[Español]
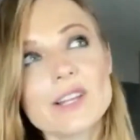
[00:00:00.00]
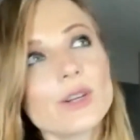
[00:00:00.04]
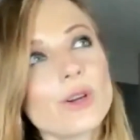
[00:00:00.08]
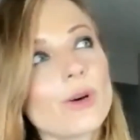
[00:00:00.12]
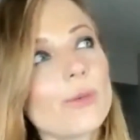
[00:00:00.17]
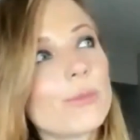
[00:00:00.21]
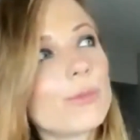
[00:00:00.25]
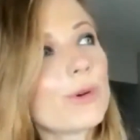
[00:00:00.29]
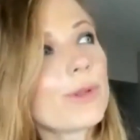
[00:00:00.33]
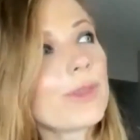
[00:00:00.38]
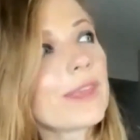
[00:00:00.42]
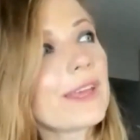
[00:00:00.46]

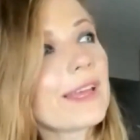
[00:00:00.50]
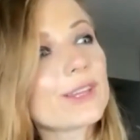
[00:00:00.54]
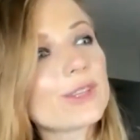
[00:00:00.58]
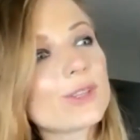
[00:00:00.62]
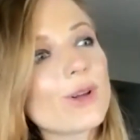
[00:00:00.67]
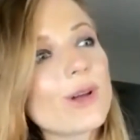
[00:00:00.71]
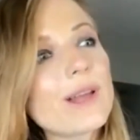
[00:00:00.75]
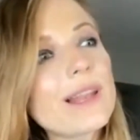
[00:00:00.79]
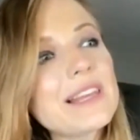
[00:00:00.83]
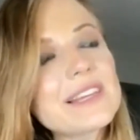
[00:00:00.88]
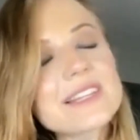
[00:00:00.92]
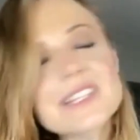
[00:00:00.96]
como de
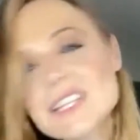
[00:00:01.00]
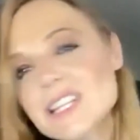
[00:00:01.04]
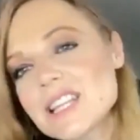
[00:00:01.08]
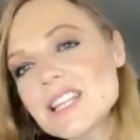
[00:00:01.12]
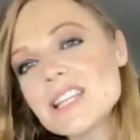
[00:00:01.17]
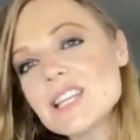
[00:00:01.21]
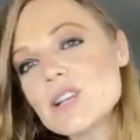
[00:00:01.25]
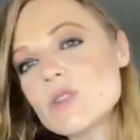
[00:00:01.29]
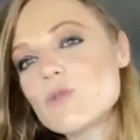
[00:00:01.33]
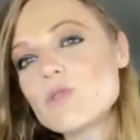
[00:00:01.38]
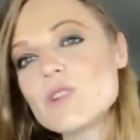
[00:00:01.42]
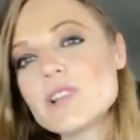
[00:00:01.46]
todas las
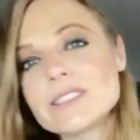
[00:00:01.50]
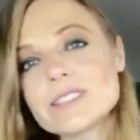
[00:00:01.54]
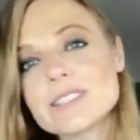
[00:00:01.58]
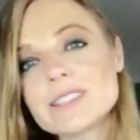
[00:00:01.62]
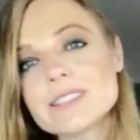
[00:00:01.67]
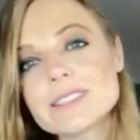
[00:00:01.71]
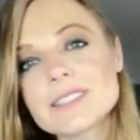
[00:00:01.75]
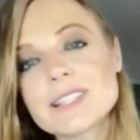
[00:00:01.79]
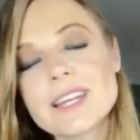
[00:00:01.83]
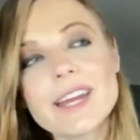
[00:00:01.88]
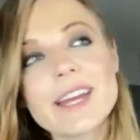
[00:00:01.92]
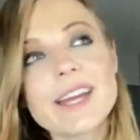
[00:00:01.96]

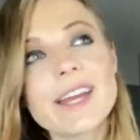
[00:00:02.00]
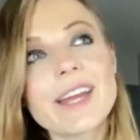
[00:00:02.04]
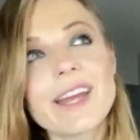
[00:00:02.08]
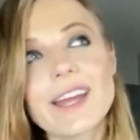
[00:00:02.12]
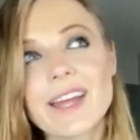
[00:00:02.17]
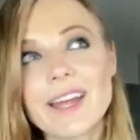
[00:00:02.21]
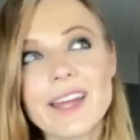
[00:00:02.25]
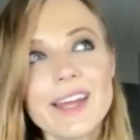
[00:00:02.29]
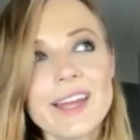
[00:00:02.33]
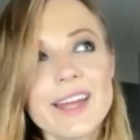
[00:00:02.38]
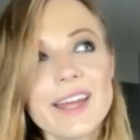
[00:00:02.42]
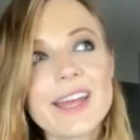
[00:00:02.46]
ridiculeces que,